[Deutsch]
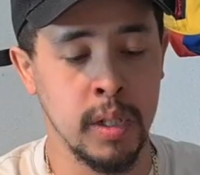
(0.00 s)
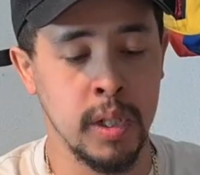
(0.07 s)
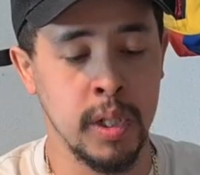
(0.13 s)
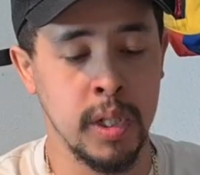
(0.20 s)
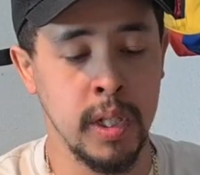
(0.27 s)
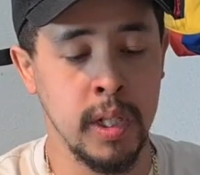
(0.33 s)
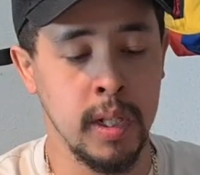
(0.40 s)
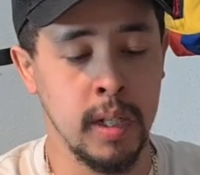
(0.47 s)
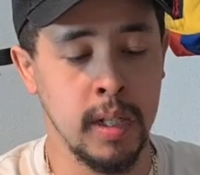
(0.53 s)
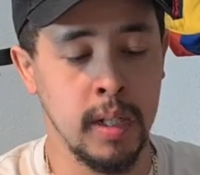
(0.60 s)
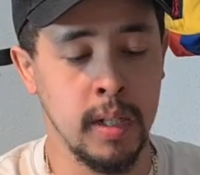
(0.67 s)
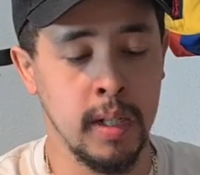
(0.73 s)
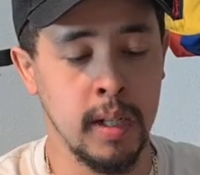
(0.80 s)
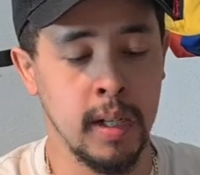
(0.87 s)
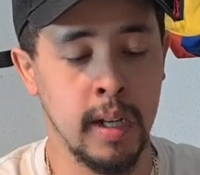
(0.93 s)
She,
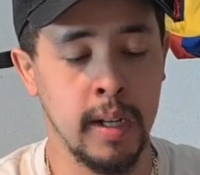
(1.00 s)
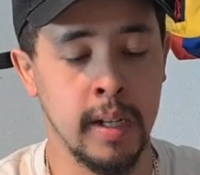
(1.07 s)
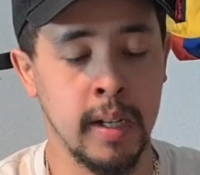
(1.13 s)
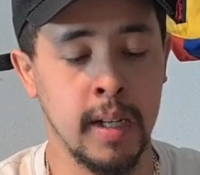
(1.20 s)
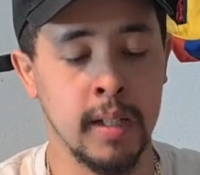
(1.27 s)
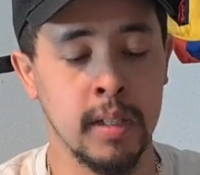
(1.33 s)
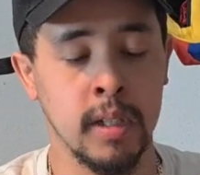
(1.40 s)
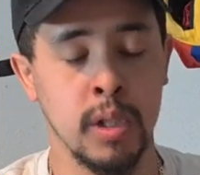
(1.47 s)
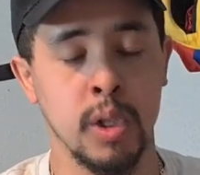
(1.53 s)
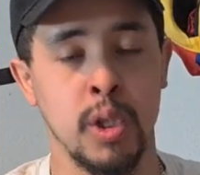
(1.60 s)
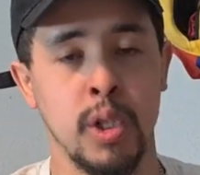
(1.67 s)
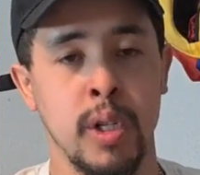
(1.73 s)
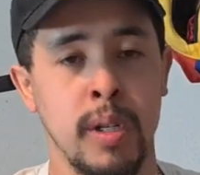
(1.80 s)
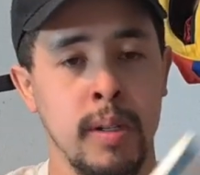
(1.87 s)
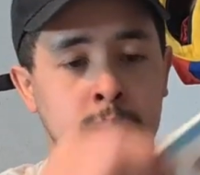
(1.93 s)
keine Katze,
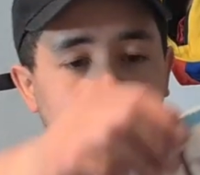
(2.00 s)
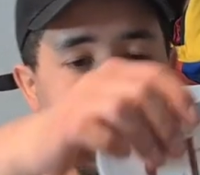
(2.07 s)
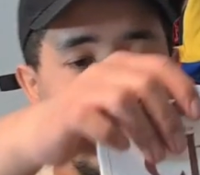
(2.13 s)
She,